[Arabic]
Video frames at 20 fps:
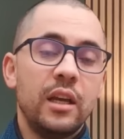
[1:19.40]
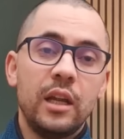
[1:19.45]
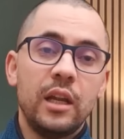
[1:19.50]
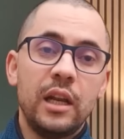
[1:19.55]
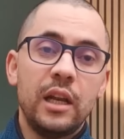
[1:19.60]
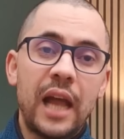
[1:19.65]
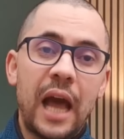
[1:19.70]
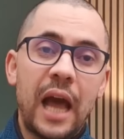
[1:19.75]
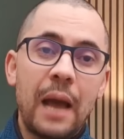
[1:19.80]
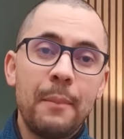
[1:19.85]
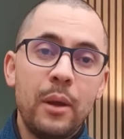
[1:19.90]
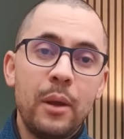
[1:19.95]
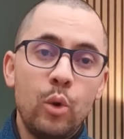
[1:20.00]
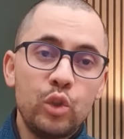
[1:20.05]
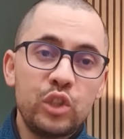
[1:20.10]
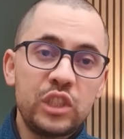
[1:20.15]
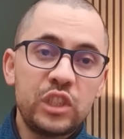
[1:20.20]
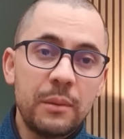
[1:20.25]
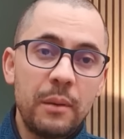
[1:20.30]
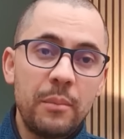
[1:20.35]
اللي
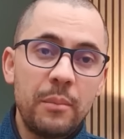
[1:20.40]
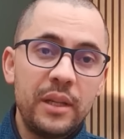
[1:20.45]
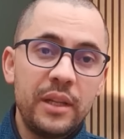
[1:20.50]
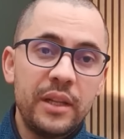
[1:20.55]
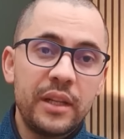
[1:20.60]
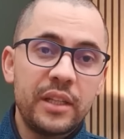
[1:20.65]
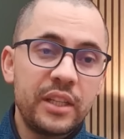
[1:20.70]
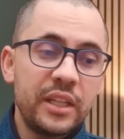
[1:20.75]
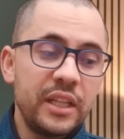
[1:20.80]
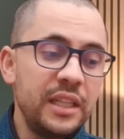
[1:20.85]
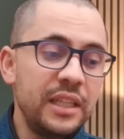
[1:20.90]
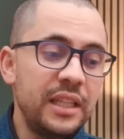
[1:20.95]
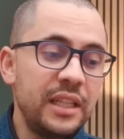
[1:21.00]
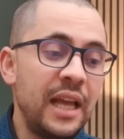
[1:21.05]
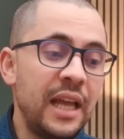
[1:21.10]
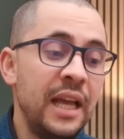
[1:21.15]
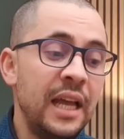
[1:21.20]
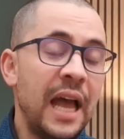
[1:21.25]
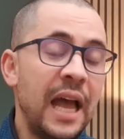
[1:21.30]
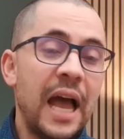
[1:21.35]
عملوه الشباب الإريتريين
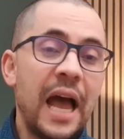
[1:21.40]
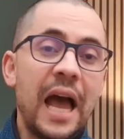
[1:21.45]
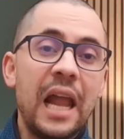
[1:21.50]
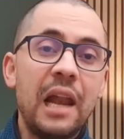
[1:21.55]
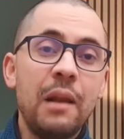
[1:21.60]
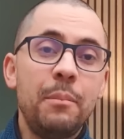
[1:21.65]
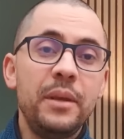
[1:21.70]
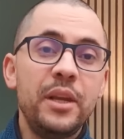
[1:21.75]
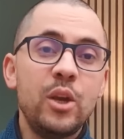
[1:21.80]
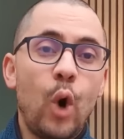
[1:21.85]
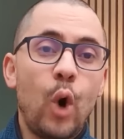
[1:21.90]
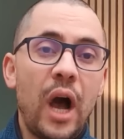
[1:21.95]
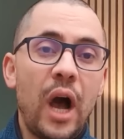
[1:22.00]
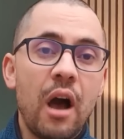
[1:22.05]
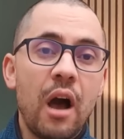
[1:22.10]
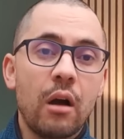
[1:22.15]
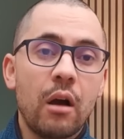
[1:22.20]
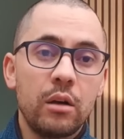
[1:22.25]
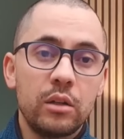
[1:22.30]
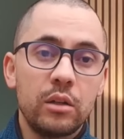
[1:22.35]
ده هل
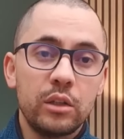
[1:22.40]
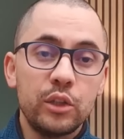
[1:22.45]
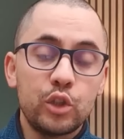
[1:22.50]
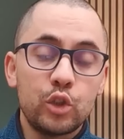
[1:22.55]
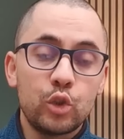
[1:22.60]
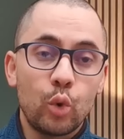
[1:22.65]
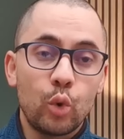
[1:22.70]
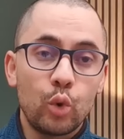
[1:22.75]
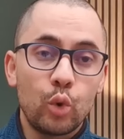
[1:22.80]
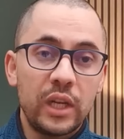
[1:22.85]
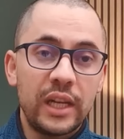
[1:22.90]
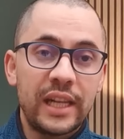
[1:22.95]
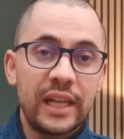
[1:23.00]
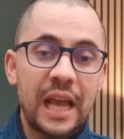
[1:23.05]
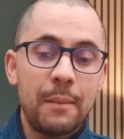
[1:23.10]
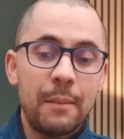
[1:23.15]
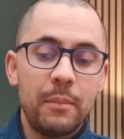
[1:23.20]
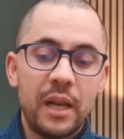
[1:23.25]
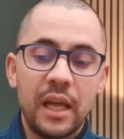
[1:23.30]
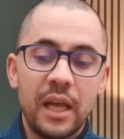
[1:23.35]
بيحقق الشروط
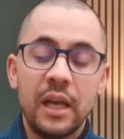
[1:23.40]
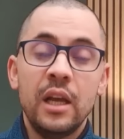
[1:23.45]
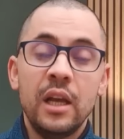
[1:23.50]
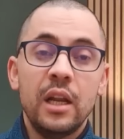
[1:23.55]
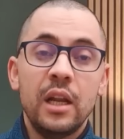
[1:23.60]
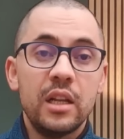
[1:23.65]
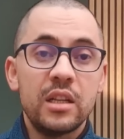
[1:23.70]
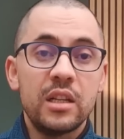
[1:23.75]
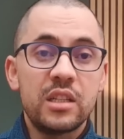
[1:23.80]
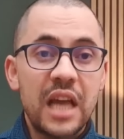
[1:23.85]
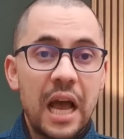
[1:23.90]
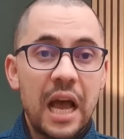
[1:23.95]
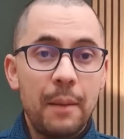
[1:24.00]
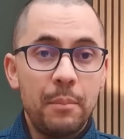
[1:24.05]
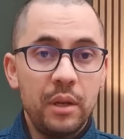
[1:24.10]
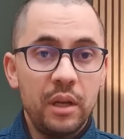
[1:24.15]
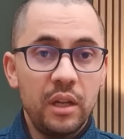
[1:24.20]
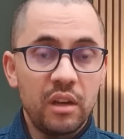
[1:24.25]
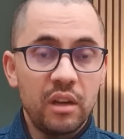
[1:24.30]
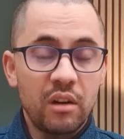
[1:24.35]
الكاملة
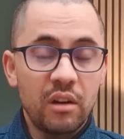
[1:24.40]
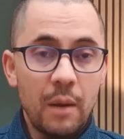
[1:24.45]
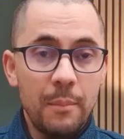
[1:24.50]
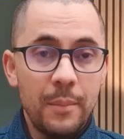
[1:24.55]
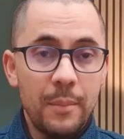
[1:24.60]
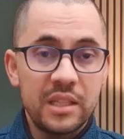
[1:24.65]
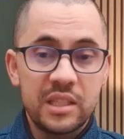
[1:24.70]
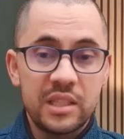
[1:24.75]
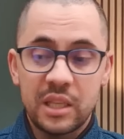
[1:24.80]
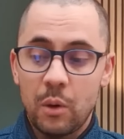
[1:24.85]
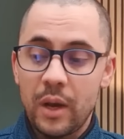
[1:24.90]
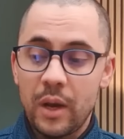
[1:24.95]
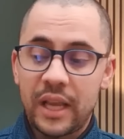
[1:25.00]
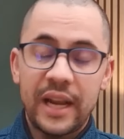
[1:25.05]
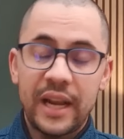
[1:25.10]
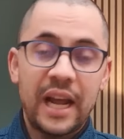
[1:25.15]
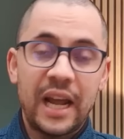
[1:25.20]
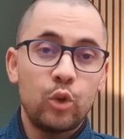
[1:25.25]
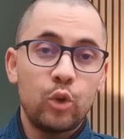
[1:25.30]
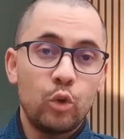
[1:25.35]
لسحب الإقامات سواء
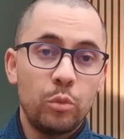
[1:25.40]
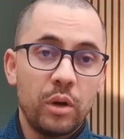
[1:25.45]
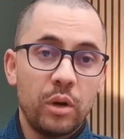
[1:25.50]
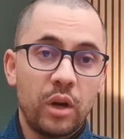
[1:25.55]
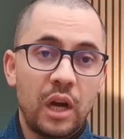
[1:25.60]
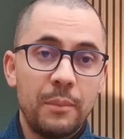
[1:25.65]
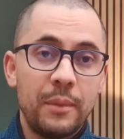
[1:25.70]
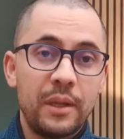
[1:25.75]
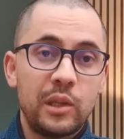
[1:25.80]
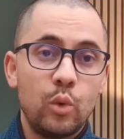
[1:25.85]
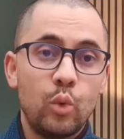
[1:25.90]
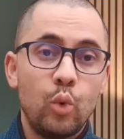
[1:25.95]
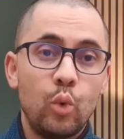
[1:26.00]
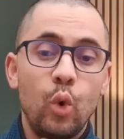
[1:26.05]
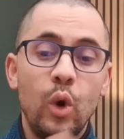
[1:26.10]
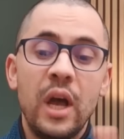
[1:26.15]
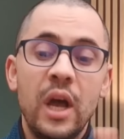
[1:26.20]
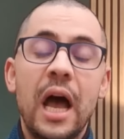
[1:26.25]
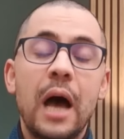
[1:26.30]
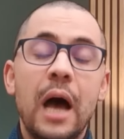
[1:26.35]
كان عندهم إقامات
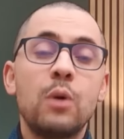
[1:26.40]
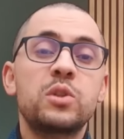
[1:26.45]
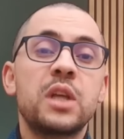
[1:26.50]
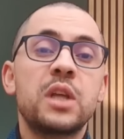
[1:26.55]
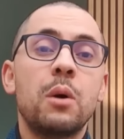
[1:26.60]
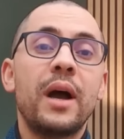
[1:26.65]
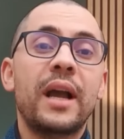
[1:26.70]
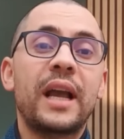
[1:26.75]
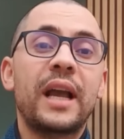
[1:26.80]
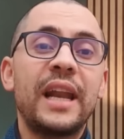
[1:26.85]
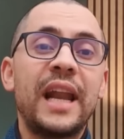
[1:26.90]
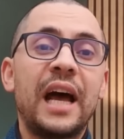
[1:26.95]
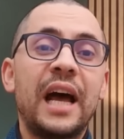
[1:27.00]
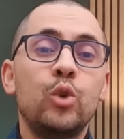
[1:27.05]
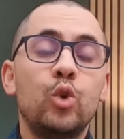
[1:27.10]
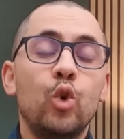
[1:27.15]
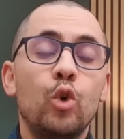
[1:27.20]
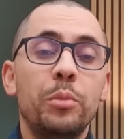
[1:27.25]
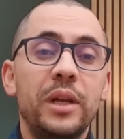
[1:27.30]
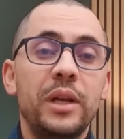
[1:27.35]
لجوء أو سواء كان
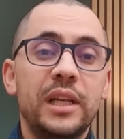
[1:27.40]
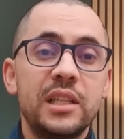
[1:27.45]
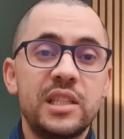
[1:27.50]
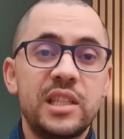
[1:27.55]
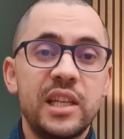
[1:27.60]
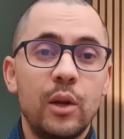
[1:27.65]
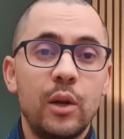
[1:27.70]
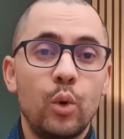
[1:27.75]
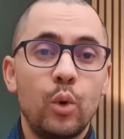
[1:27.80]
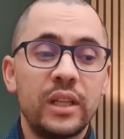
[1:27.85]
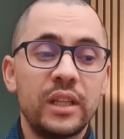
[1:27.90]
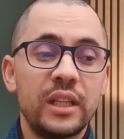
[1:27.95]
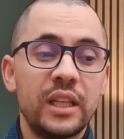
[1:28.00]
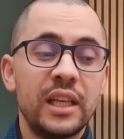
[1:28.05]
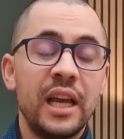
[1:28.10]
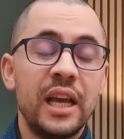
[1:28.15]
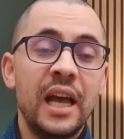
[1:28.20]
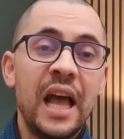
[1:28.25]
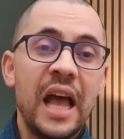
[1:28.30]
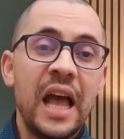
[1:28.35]
عندهم الجنسية
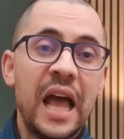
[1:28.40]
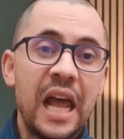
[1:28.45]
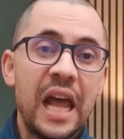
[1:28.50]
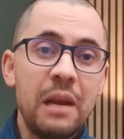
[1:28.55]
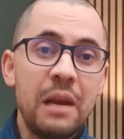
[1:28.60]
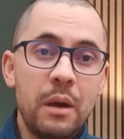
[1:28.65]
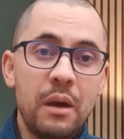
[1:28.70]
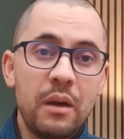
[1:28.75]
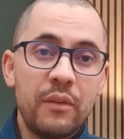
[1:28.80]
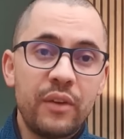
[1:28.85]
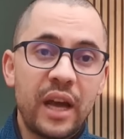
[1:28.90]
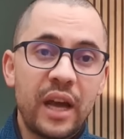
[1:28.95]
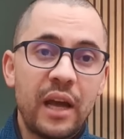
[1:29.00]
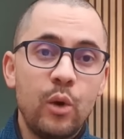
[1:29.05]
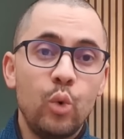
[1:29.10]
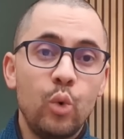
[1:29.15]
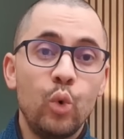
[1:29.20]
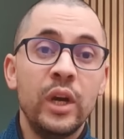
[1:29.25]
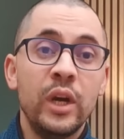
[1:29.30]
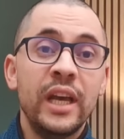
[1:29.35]
الهولندية هل ما
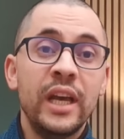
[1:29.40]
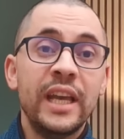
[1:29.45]
فعلوه